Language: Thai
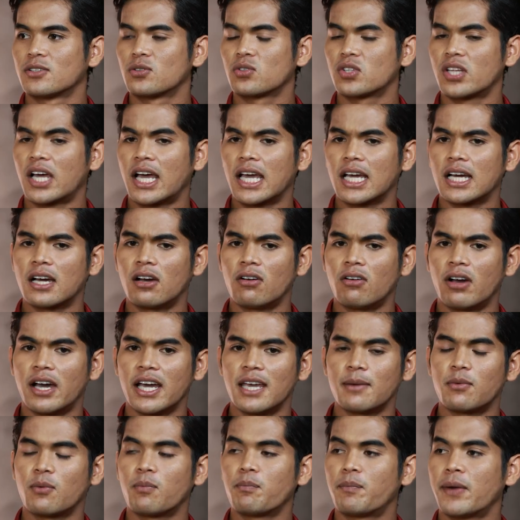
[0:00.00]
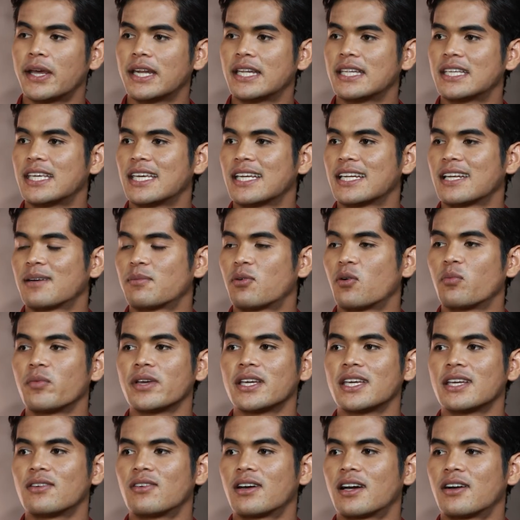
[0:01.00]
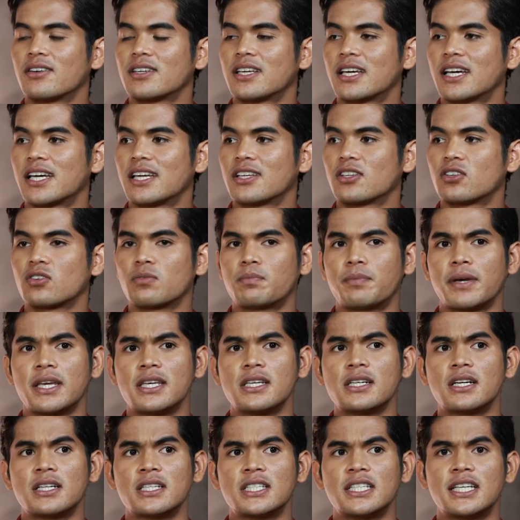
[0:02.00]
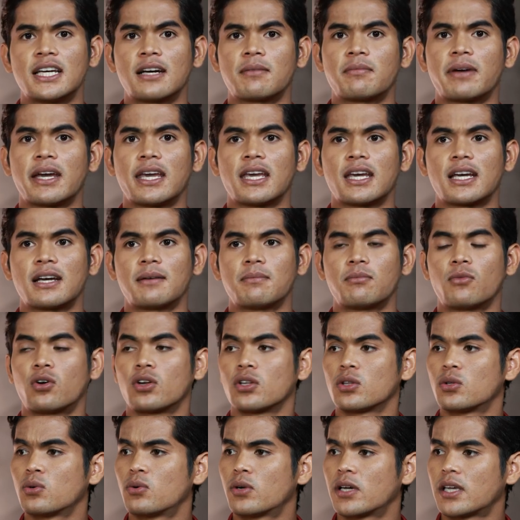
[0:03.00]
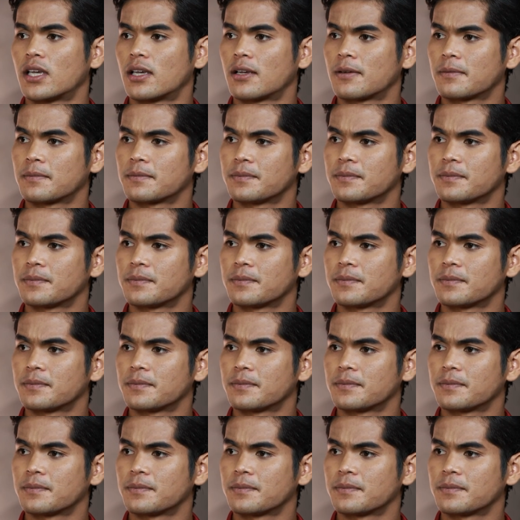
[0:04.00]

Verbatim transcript: สุดท้ายเขาก็ให้ผมเป็นจริงนะ ผมไม่คิดว่าเขาจะให้จะไปเยือนเชียงใหม่ครับบอลถ้วย